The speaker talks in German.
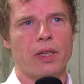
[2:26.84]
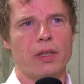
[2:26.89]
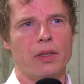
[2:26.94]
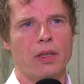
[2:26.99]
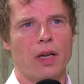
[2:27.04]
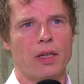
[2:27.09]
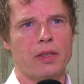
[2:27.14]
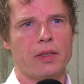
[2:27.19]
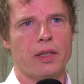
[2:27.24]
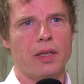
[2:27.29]

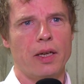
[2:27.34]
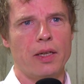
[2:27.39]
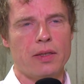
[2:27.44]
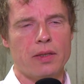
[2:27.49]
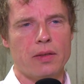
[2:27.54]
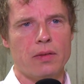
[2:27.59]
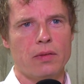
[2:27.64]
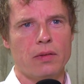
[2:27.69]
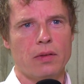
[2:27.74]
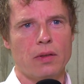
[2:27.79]
hatten nach den
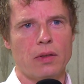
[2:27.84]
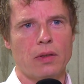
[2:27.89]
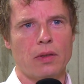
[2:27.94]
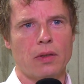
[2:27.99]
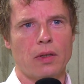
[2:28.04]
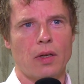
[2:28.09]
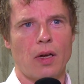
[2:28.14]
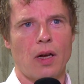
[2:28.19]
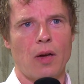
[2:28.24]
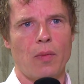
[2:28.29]
letzten äh,
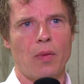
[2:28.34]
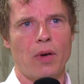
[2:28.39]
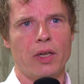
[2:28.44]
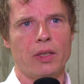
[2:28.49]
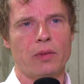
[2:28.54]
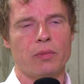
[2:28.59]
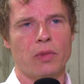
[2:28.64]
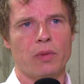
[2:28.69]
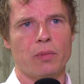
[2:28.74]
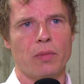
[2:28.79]

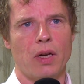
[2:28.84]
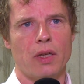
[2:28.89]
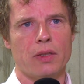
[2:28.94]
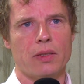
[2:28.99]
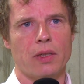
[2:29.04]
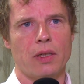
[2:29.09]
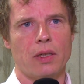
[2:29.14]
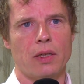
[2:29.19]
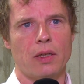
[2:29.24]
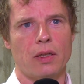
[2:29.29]
Arbeiten mit
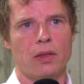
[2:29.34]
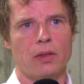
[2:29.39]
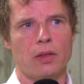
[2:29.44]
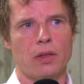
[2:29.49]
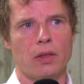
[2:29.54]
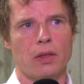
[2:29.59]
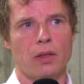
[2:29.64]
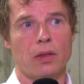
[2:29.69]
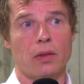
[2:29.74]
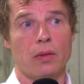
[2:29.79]
Marthaler
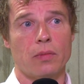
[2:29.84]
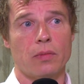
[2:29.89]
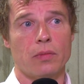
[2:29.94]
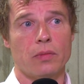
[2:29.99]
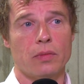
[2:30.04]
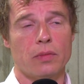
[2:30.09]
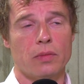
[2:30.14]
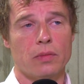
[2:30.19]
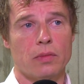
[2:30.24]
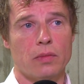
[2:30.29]
ähm
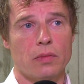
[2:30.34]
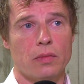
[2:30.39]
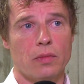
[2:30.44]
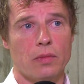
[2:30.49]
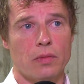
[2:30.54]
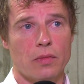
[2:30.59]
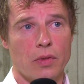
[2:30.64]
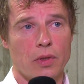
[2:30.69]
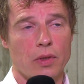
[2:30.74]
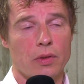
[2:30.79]

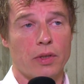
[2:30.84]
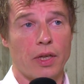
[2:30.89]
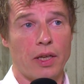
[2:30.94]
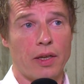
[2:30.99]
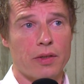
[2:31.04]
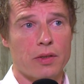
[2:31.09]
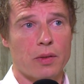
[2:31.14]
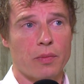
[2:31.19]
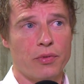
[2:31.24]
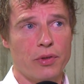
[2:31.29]
der
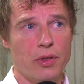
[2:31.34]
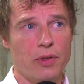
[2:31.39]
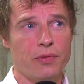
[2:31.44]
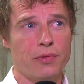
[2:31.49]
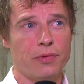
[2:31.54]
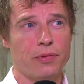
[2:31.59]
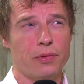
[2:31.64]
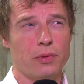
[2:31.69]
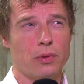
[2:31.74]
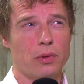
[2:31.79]
letzte
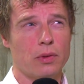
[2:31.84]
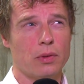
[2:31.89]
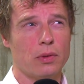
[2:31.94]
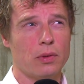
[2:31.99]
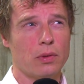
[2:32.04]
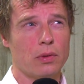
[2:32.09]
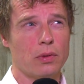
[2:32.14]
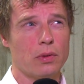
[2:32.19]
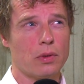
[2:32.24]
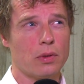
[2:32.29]
Pfiff
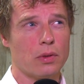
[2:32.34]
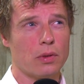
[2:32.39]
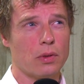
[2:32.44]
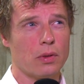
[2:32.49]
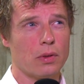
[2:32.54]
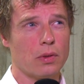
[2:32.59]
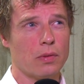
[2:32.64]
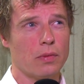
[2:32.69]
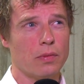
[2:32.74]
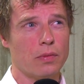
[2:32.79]
und
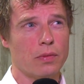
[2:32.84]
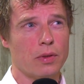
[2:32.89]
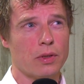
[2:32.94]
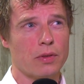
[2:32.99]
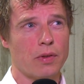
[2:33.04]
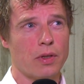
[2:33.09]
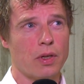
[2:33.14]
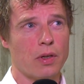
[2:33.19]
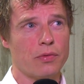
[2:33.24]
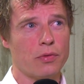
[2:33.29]
äh,
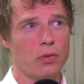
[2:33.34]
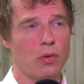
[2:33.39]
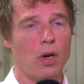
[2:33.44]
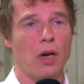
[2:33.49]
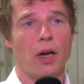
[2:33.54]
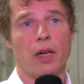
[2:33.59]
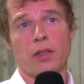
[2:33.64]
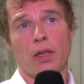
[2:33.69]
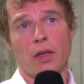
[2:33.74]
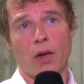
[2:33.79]
was war
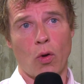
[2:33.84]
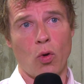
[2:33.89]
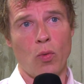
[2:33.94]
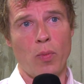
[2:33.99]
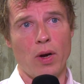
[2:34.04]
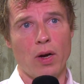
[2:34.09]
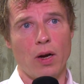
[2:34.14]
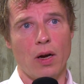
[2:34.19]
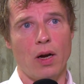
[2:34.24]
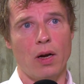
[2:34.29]
davor? Er hat an der
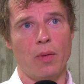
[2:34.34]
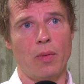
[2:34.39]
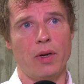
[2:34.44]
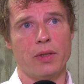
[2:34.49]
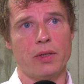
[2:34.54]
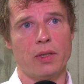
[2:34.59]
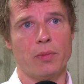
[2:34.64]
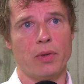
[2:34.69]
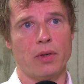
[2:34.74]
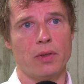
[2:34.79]
Oper
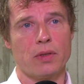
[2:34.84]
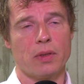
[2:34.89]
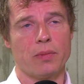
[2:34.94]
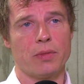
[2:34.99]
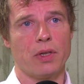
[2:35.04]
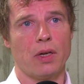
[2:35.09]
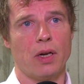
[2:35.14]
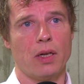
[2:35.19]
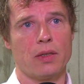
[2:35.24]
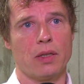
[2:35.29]
gearbeitet bei uns
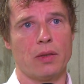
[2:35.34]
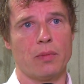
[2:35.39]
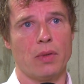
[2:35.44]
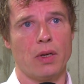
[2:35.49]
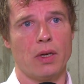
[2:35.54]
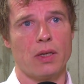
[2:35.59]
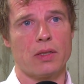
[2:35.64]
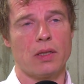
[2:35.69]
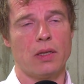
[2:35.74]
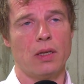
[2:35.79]
im Theater in
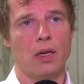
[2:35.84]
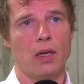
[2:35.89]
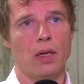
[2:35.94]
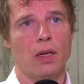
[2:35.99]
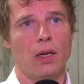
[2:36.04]
Basel.